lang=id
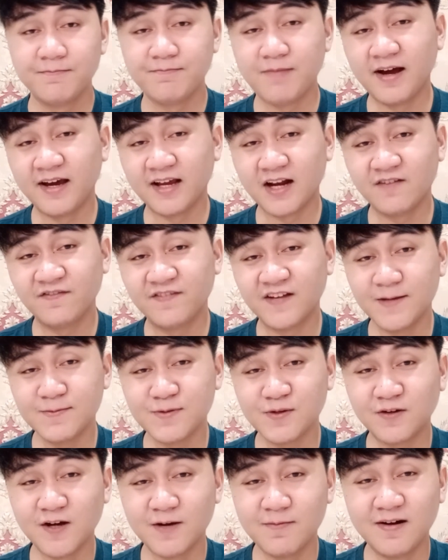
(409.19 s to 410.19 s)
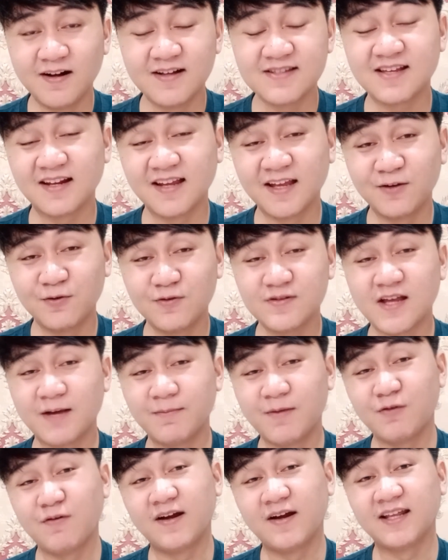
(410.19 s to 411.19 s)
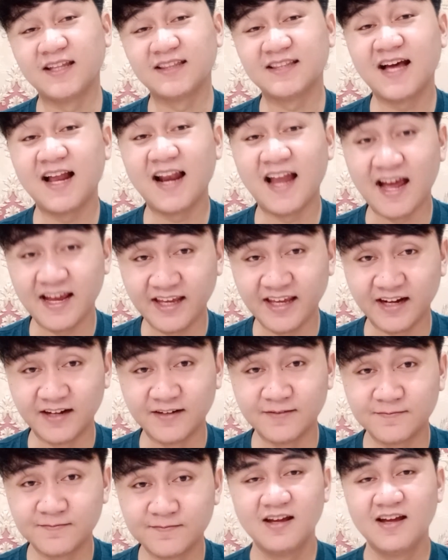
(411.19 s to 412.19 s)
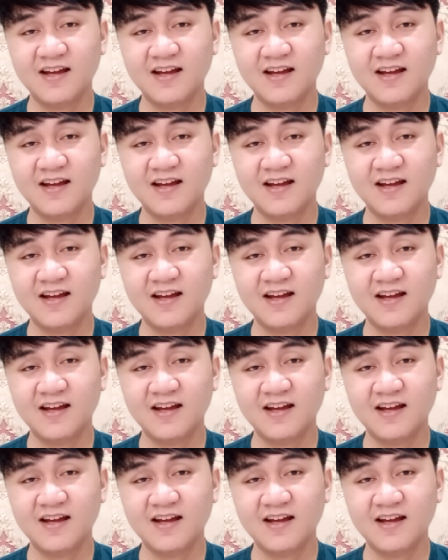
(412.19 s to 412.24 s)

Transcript: Pangeran Philip suka banget selingkuh sama wanita lain.